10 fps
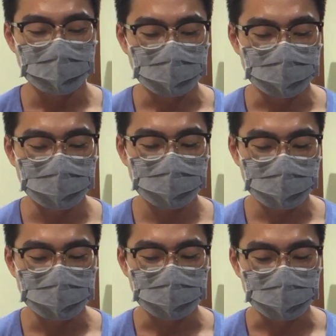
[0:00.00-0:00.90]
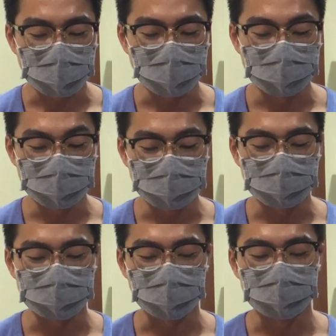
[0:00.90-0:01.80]
你就是一个人来，一个
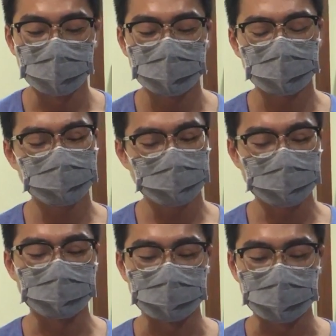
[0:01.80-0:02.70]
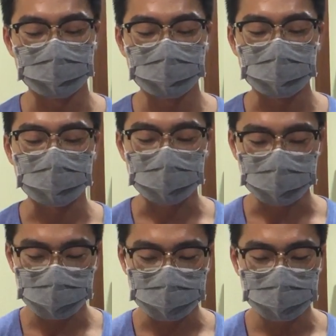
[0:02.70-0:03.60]
人走，但是一个人也不可以放
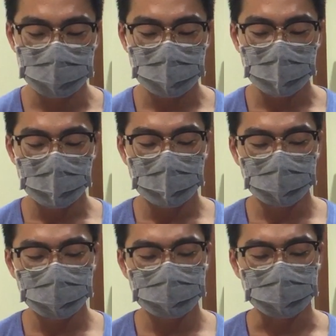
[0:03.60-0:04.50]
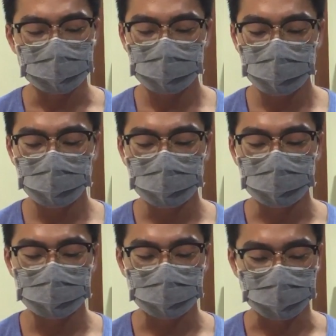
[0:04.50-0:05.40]
弃，因为总机
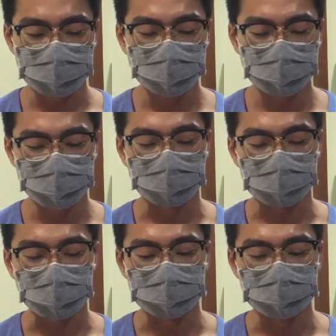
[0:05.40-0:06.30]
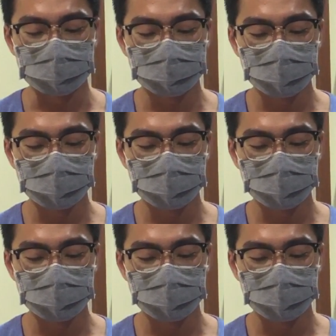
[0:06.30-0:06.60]
会总是是存在的。